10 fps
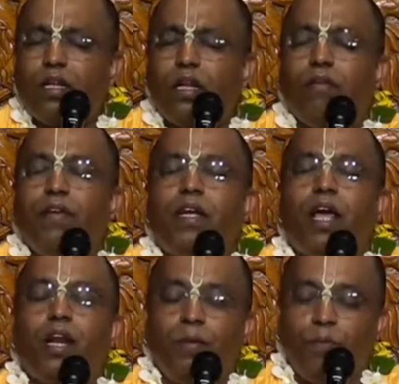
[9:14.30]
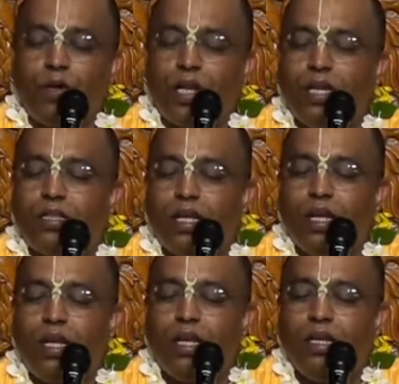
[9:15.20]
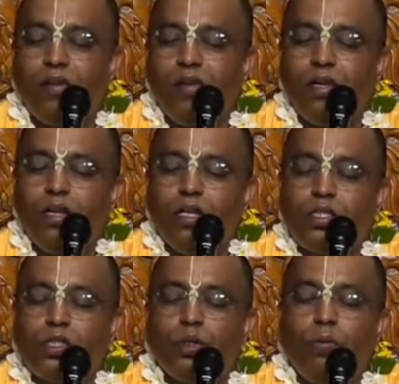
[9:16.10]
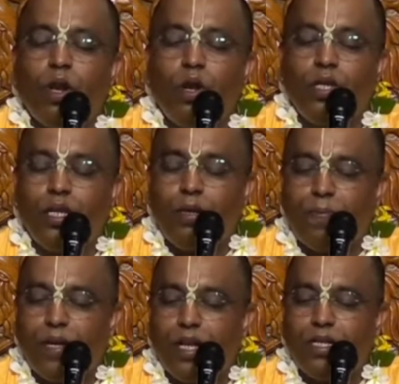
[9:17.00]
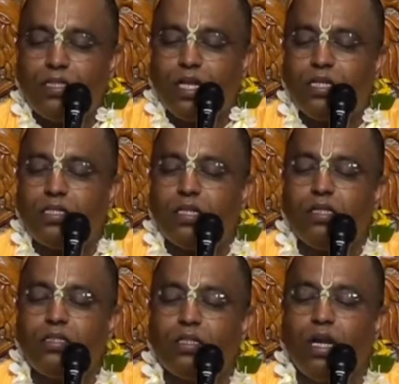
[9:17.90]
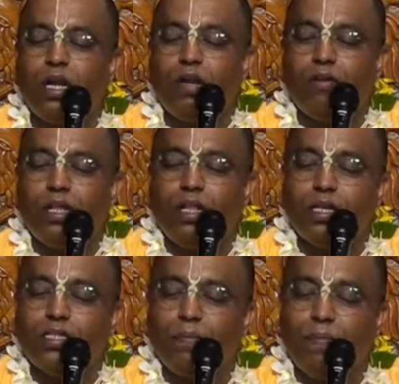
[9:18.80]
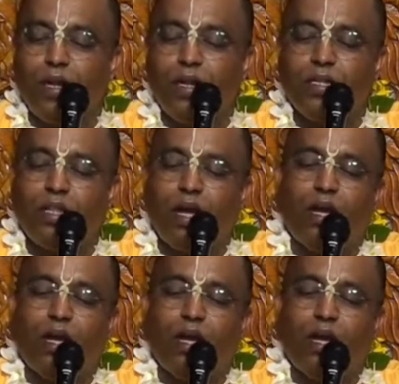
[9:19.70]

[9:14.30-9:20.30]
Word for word: कवि कर्णपुर कहते हैं सुबलो य प्रिय श्रेष्ठ स गौरीदास पंडित